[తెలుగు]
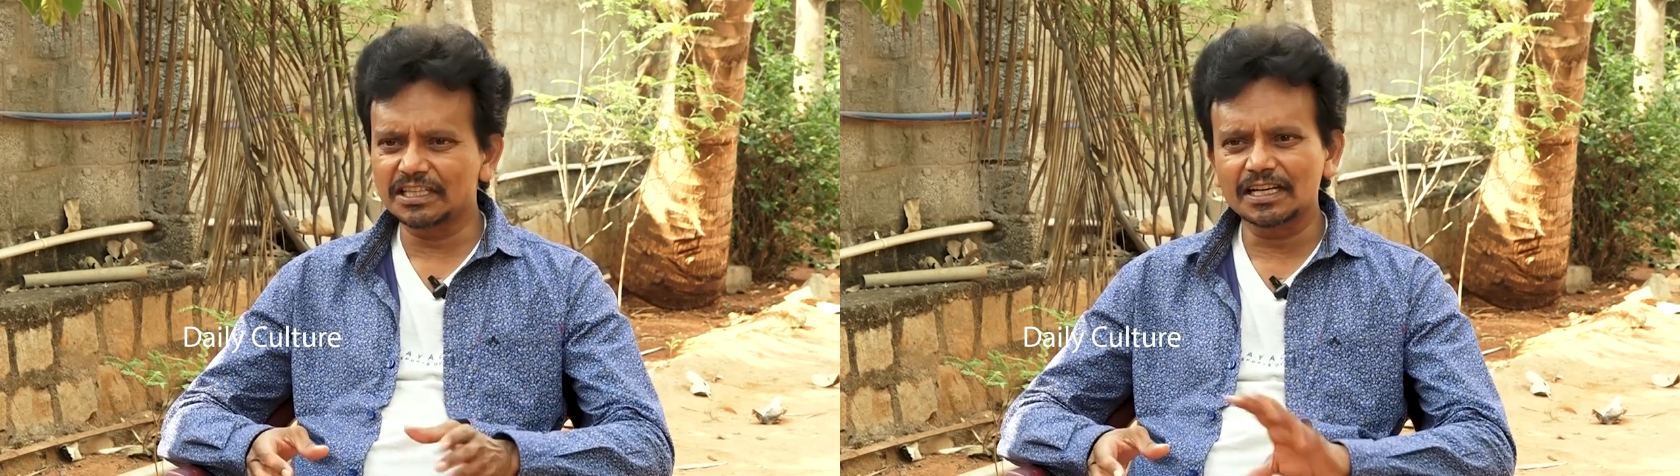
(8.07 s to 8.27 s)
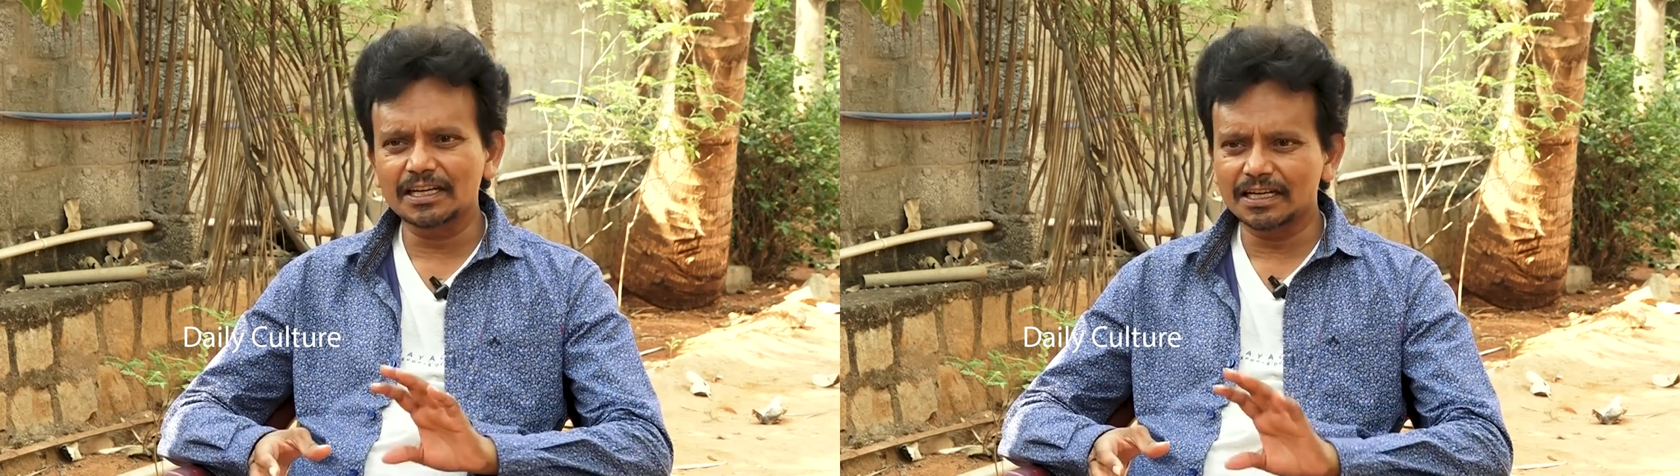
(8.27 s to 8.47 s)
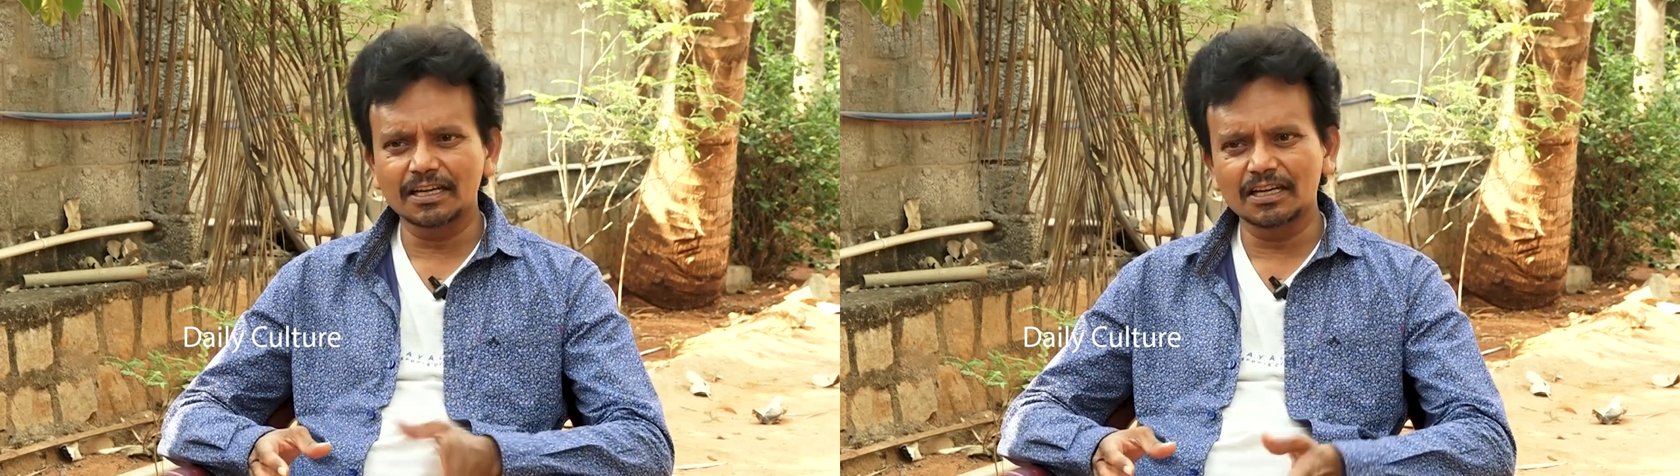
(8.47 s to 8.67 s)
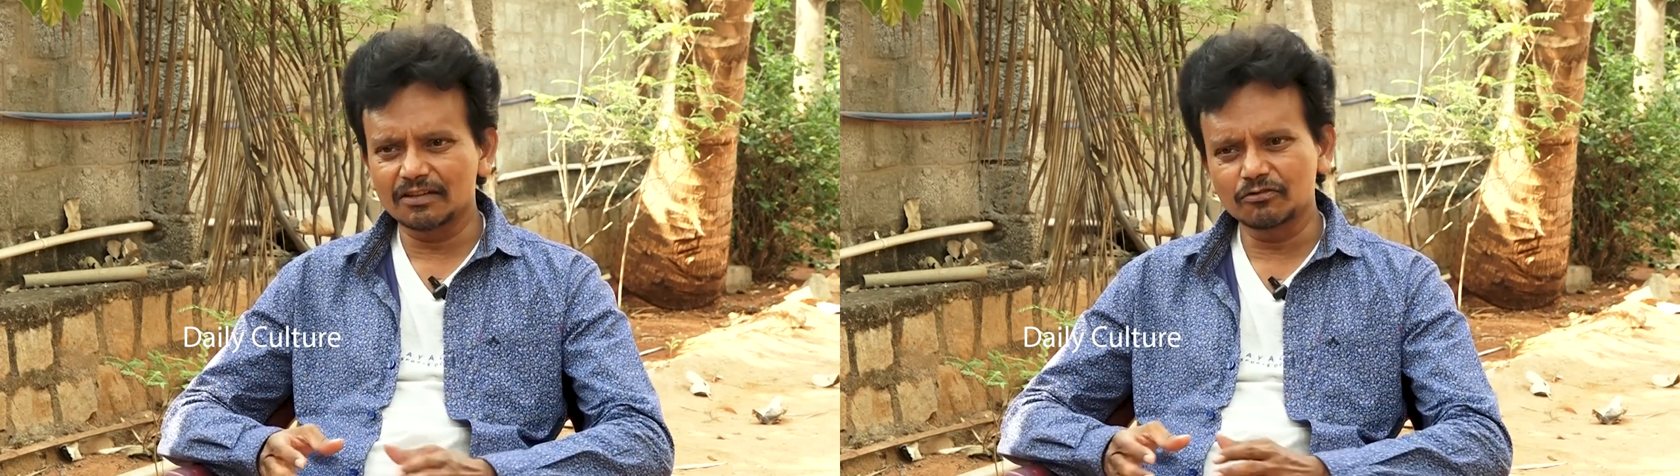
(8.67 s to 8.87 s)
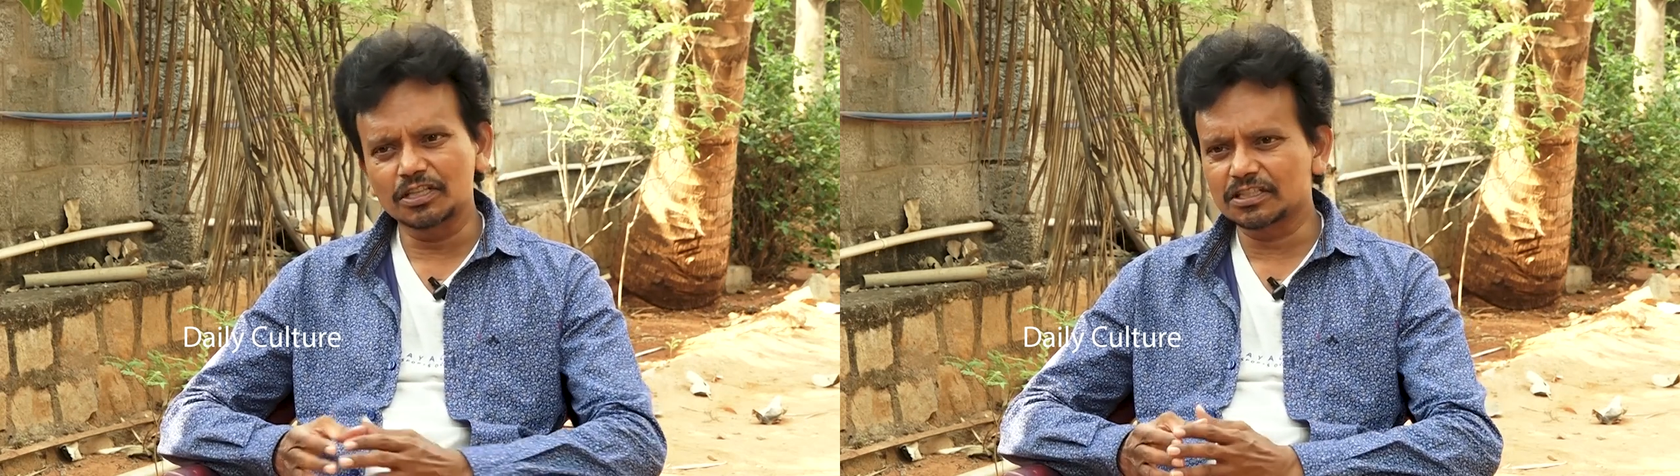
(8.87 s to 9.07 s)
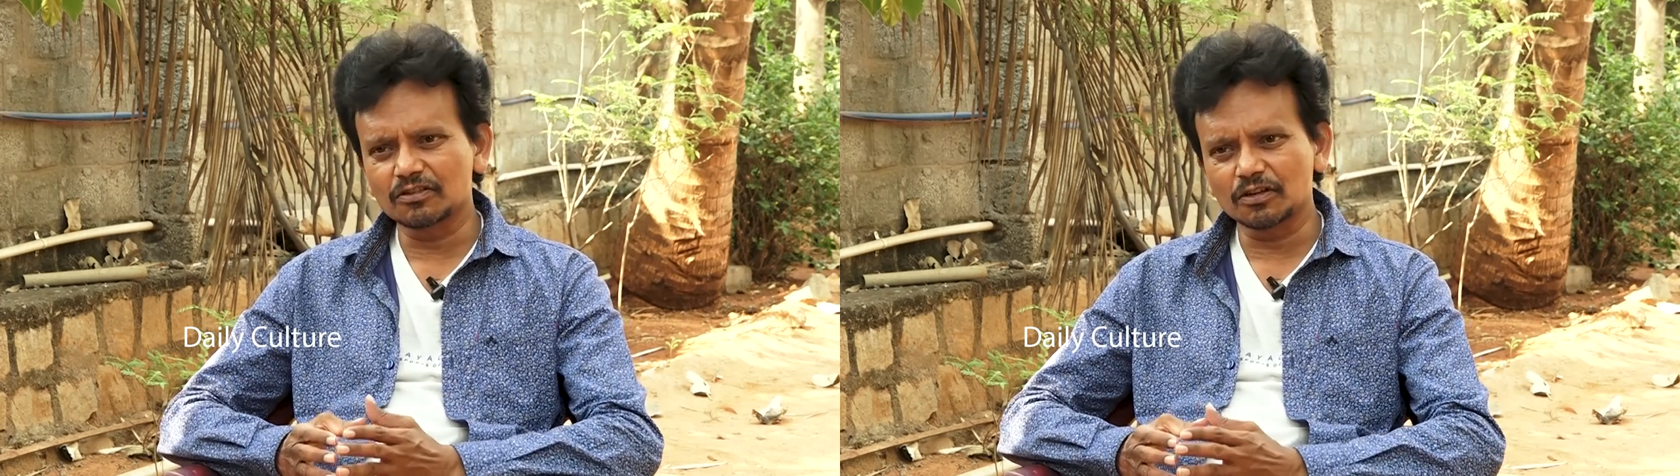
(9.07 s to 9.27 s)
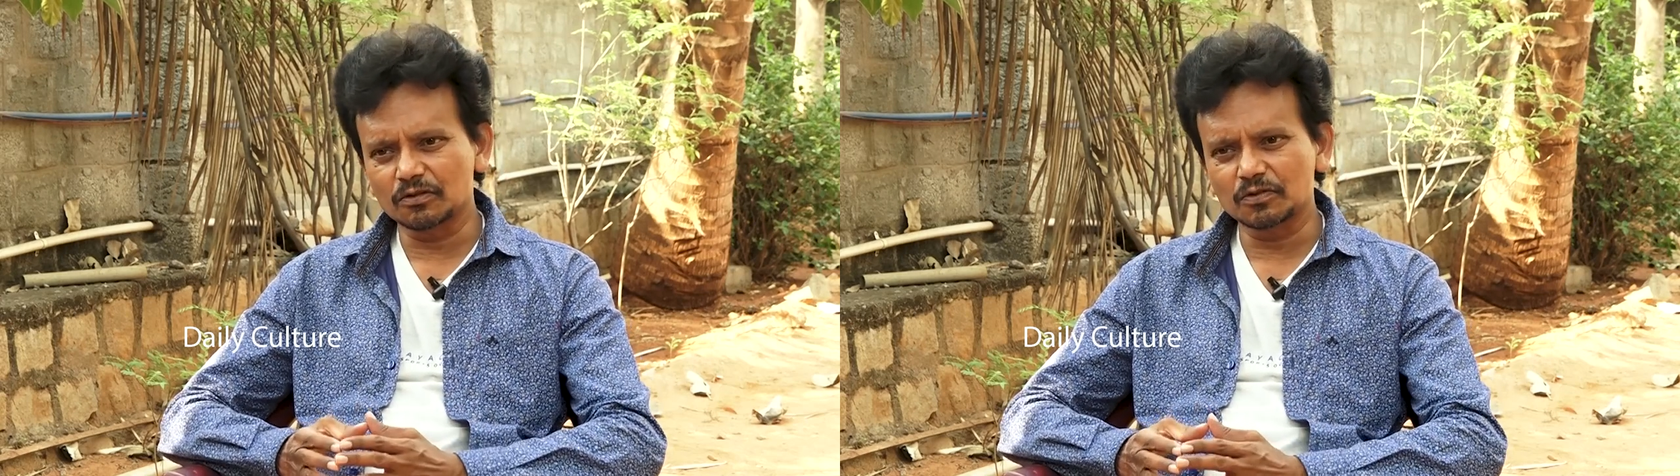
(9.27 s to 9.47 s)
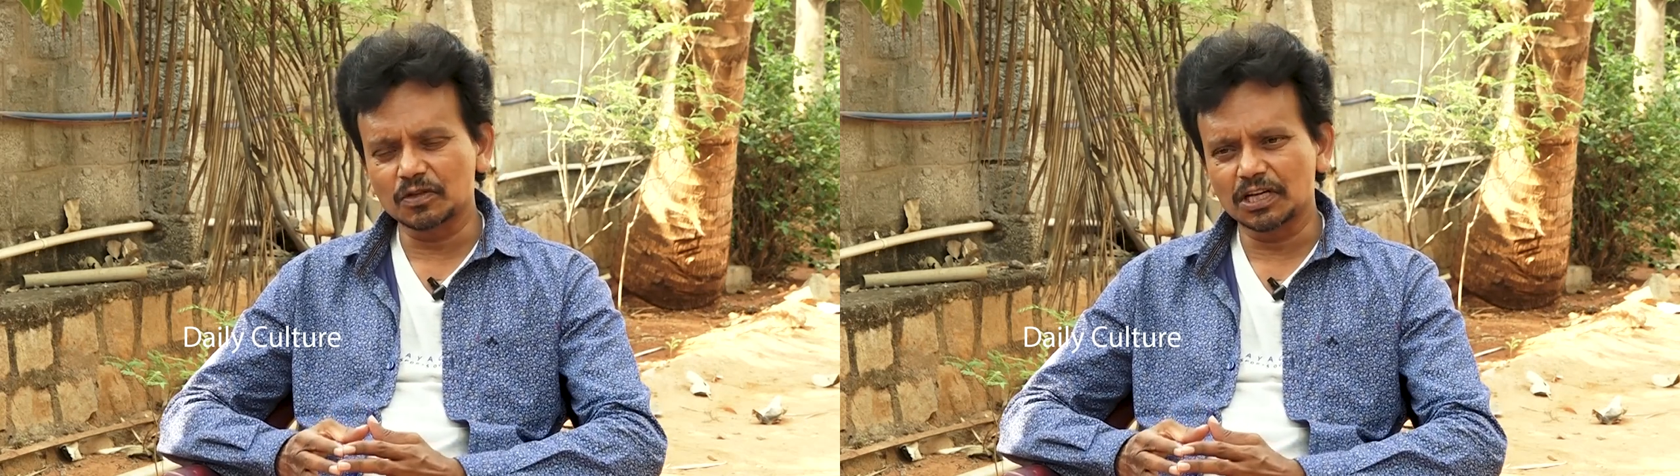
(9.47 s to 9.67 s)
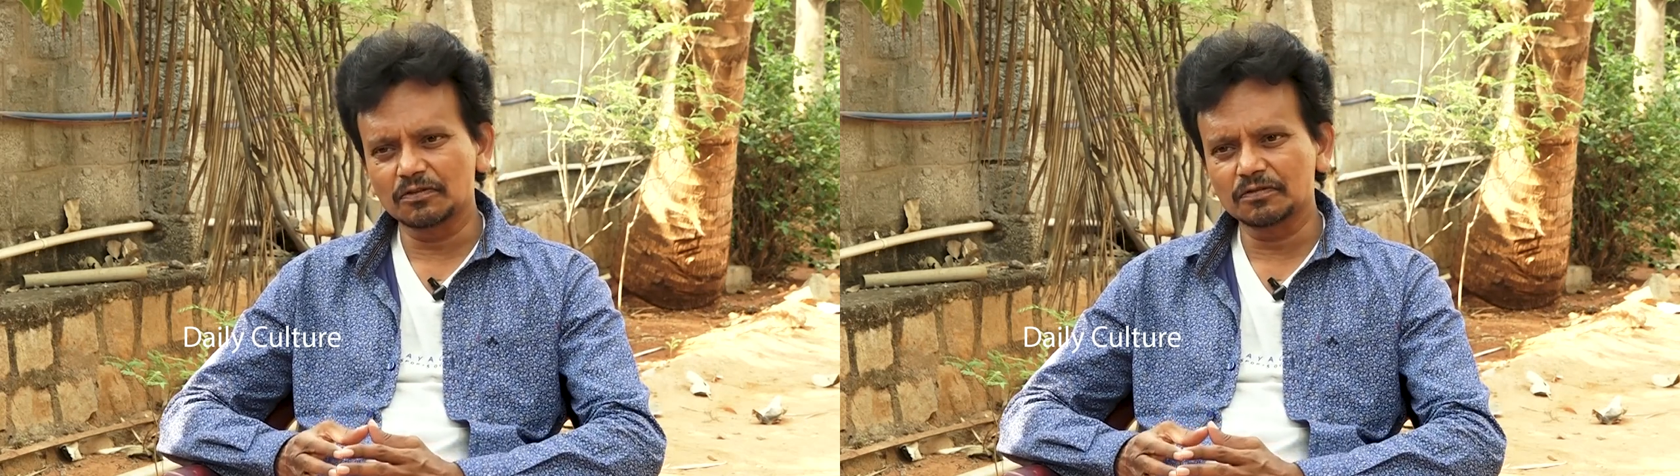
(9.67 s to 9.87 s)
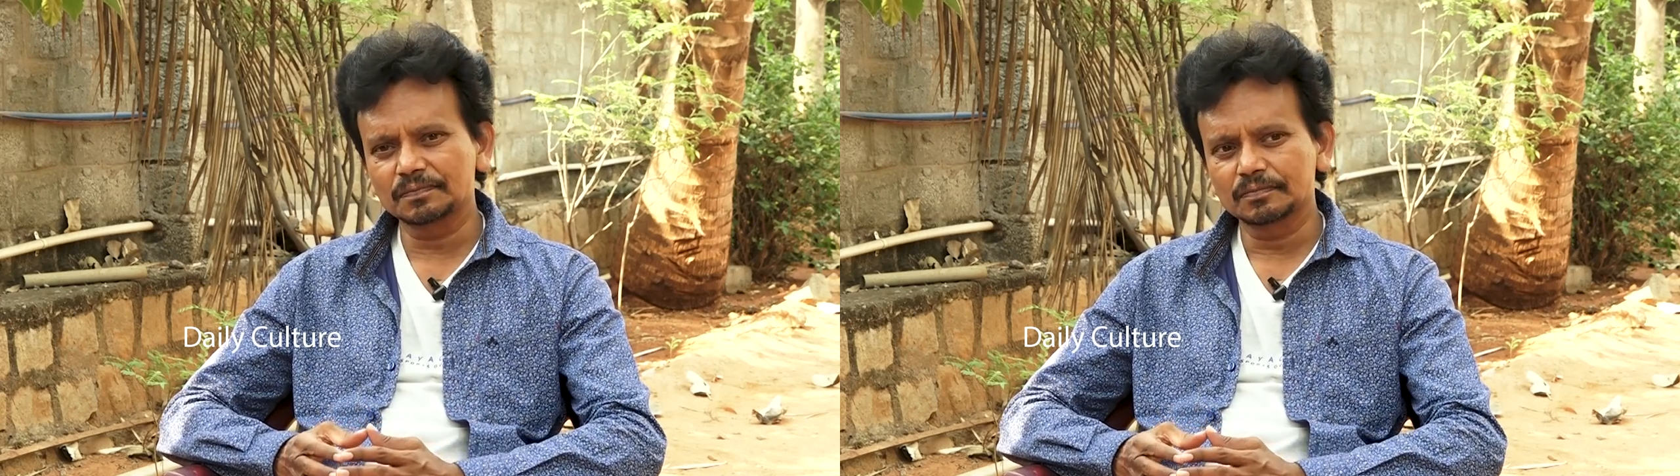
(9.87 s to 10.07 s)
చేయగలరనే ఉద్దేశంతో అడుగుతున్నాను